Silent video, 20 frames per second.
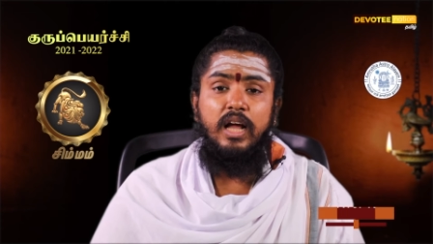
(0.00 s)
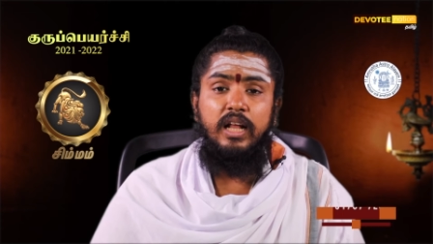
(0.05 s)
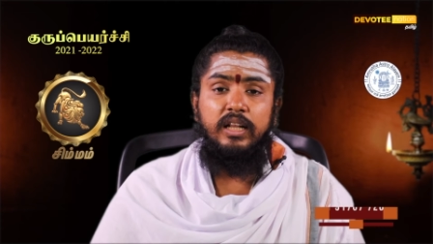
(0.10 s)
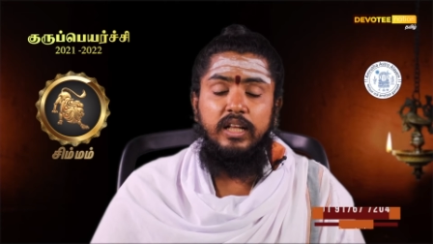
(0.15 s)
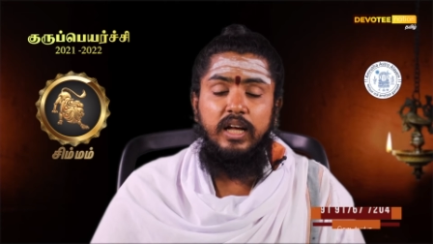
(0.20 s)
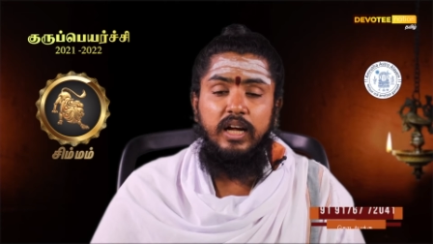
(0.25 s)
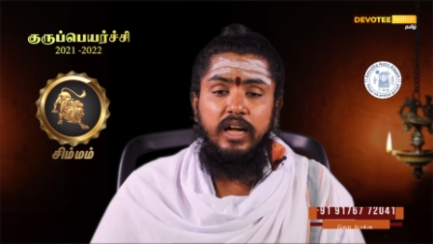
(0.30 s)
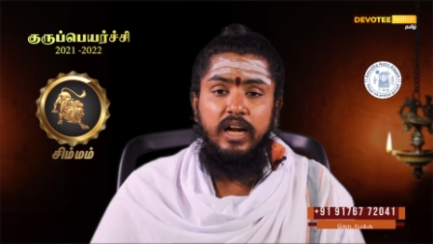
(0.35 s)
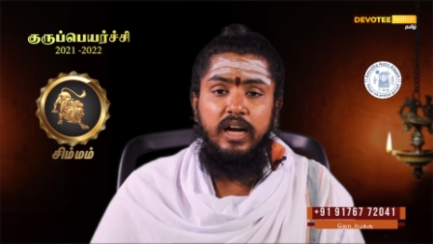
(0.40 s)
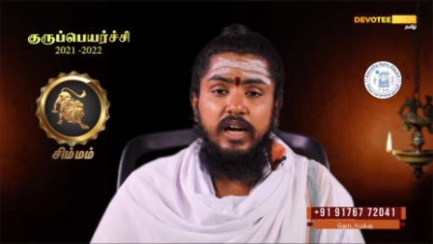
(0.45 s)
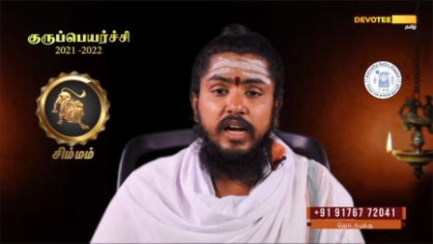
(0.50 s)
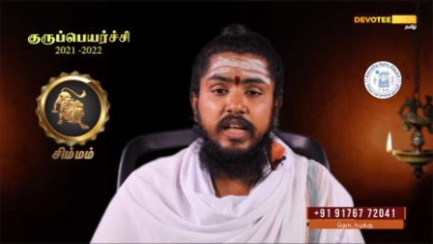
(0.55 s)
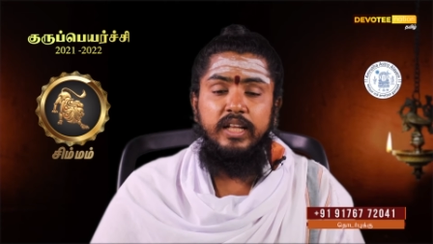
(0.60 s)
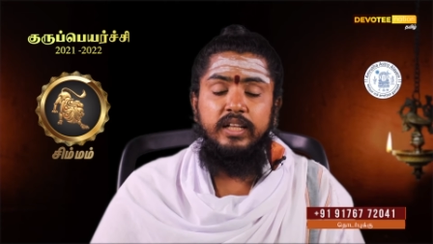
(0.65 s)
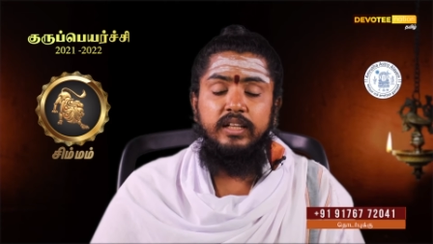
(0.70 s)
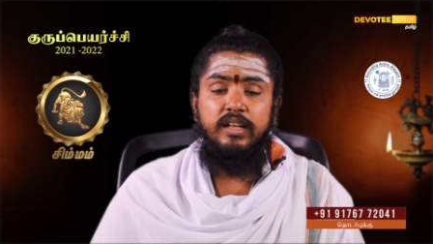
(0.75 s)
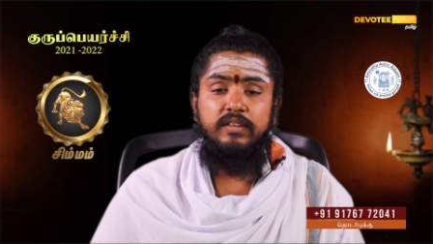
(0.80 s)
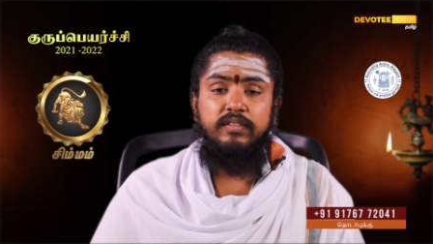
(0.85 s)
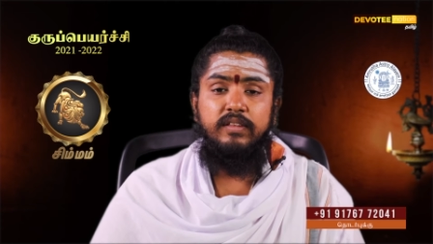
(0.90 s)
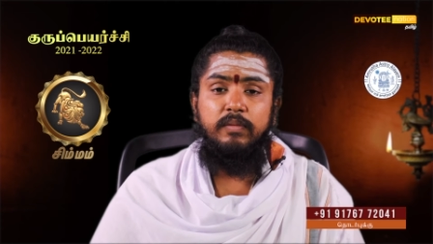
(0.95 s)
அந்த
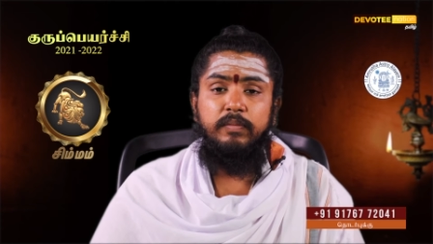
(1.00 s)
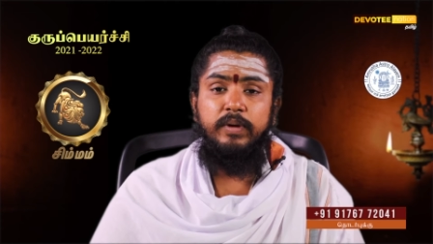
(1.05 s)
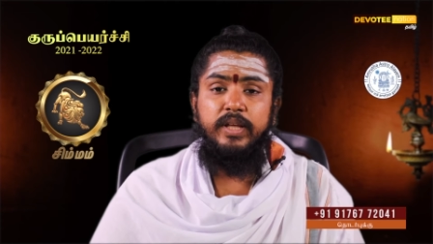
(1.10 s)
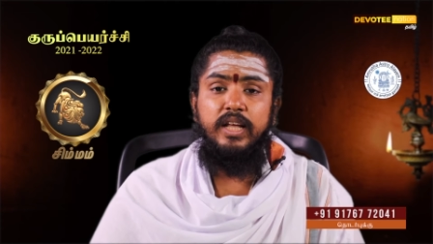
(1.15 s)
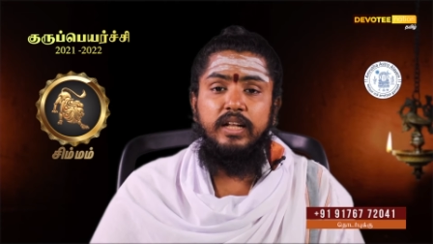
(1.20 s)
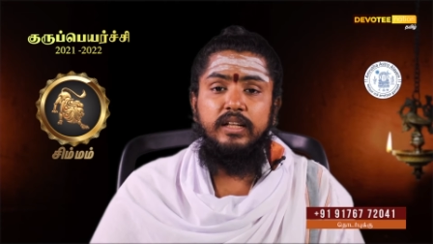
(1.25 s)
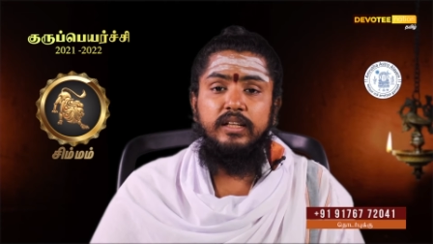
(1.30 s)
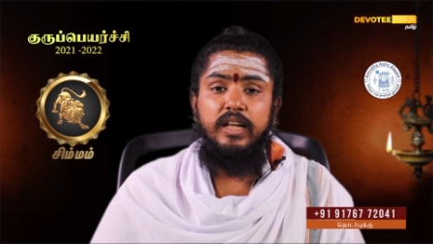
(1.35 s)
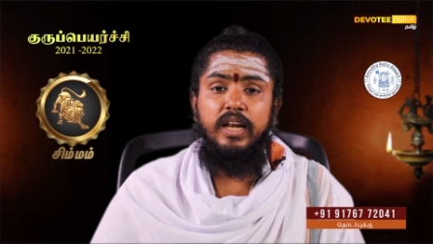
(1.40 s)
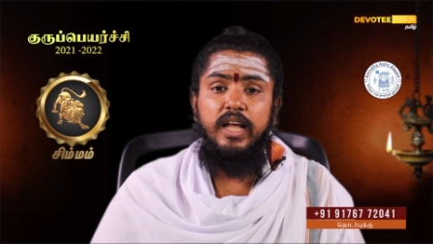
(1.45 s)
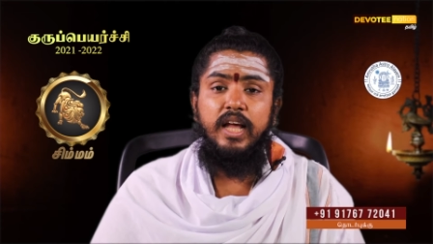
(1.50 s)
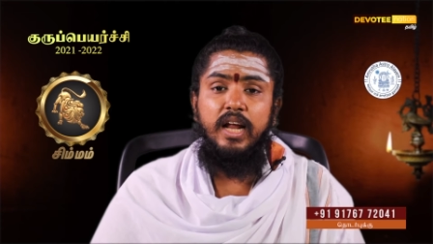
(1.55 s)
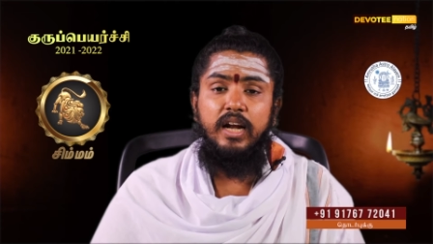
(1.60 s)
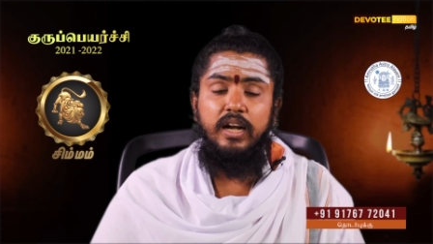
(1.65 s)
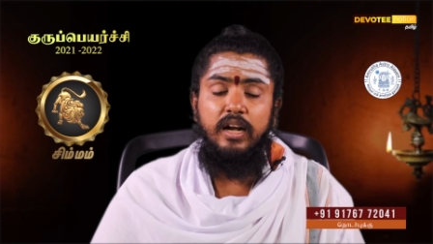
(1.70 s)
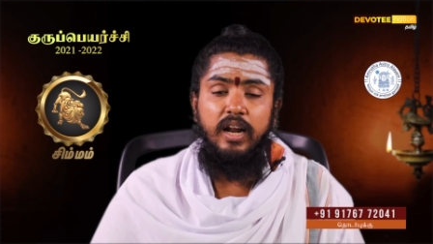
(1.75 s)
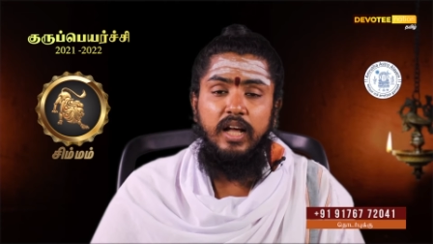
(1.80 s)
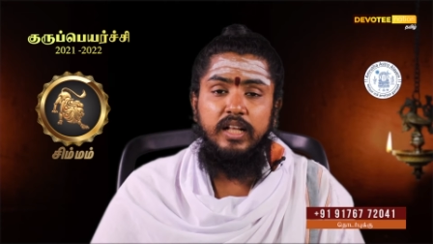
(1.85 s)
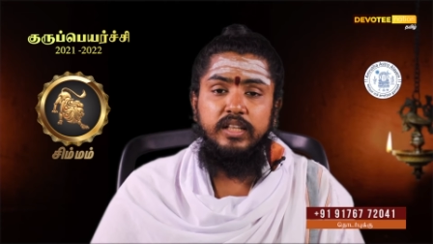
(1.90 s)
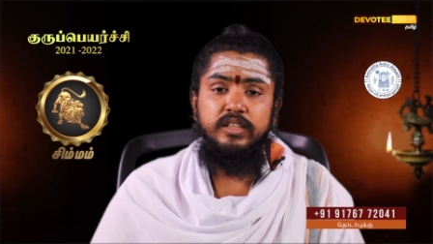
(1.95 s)
கடைந்த சமயத்திலே
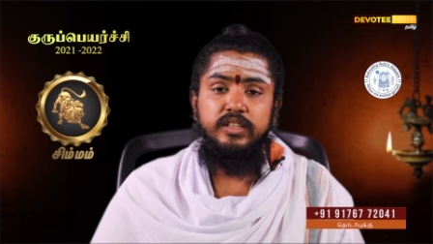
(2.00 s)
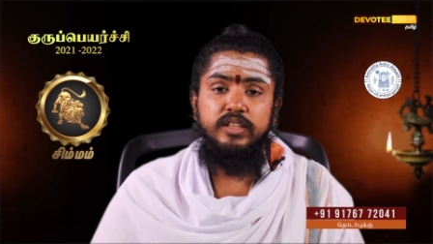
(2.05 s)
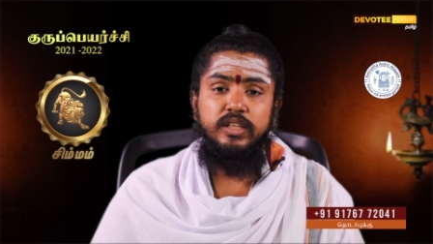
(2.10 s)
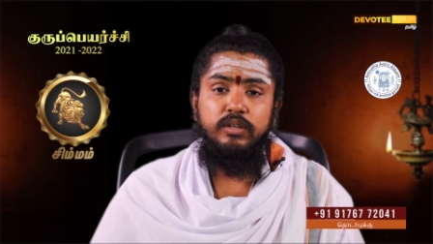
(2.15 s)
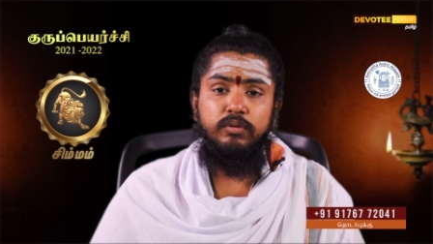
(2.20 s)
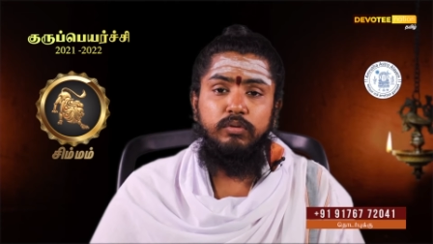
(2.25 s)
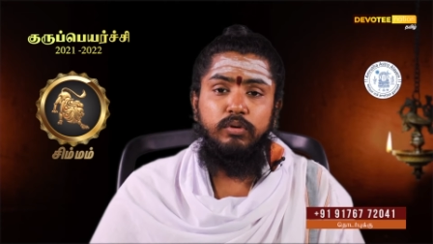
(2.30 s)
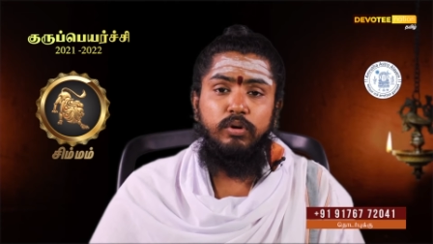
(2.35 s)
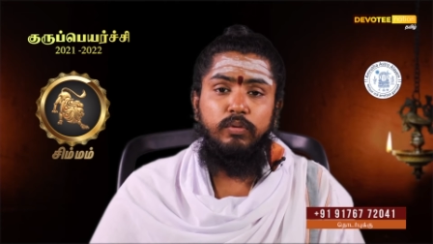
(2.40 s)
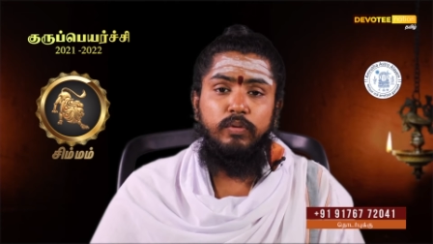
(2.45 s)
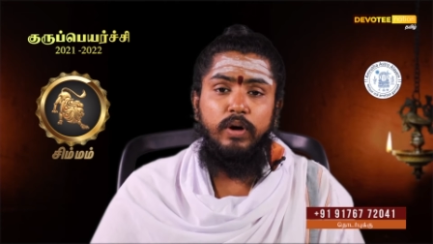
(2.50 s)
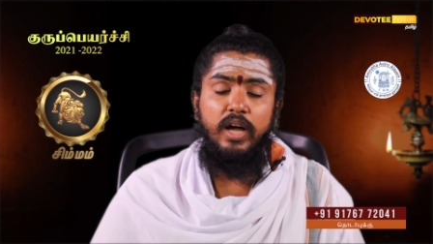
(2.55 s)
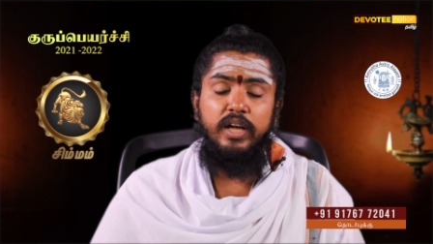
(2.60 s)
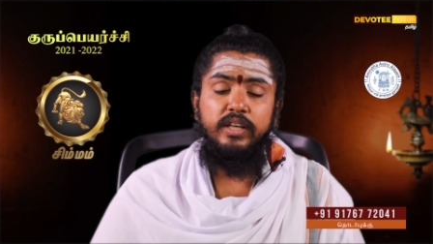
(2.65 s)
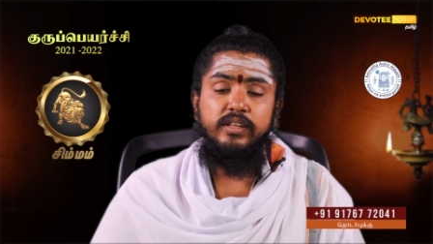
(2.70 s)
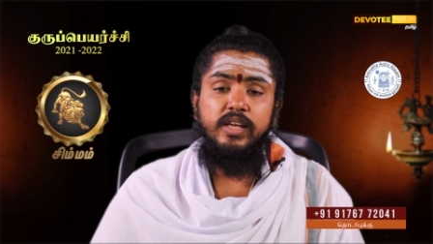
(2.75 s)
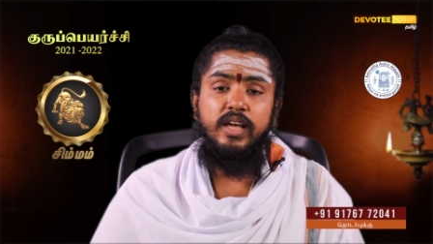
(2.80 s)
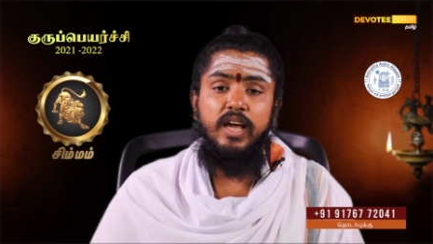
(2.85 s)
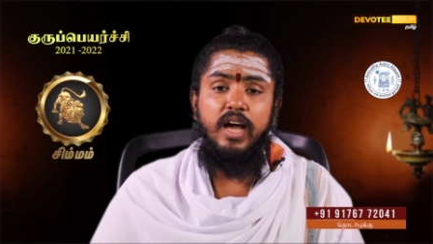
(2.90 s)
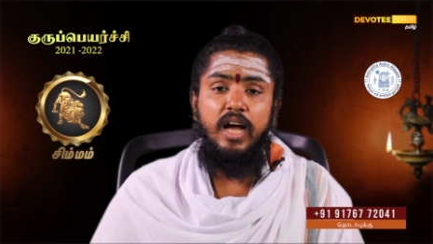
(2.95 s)
நஞ்சு
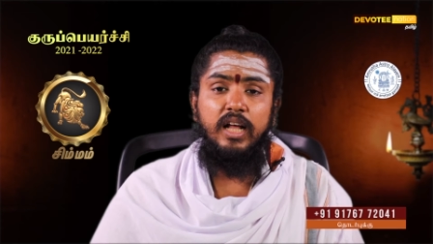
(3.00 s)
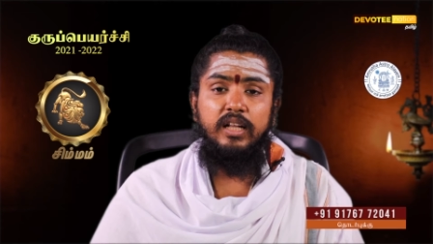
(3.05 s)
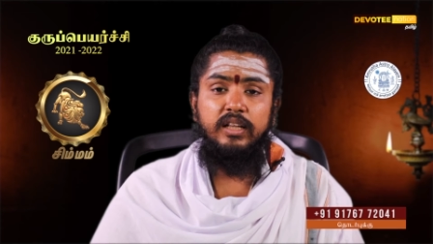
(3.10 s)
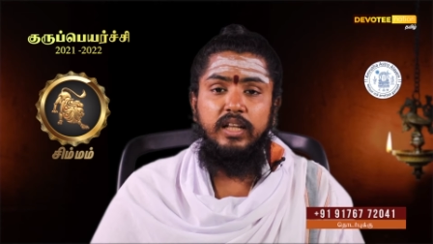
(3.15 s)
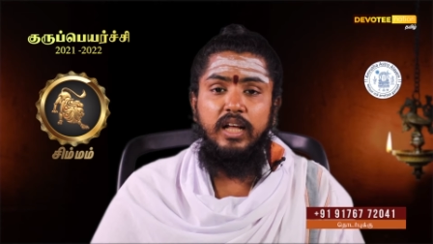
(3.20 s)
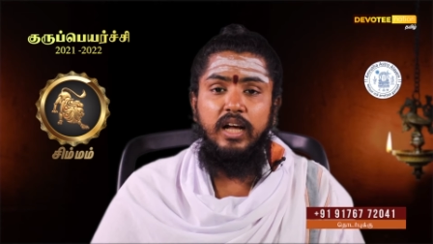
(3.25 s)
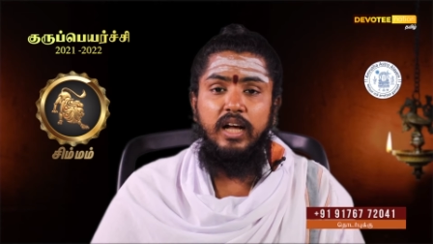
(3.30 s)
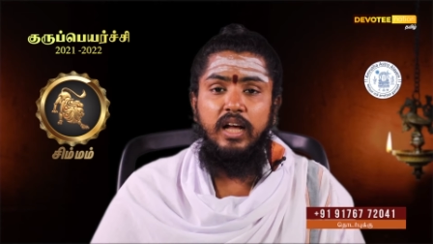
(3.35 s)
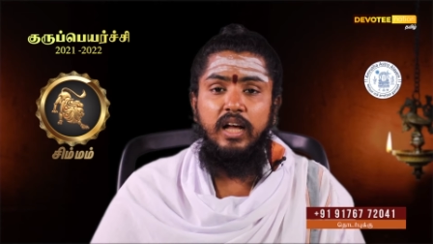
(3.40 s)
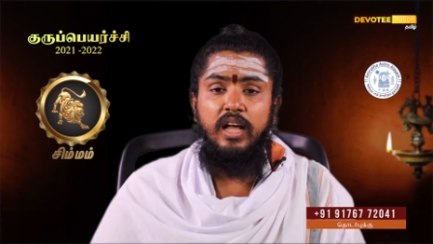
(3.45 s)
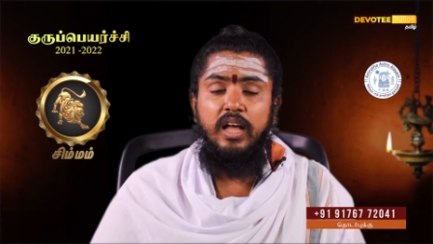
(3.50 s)
உருவாகி அந்த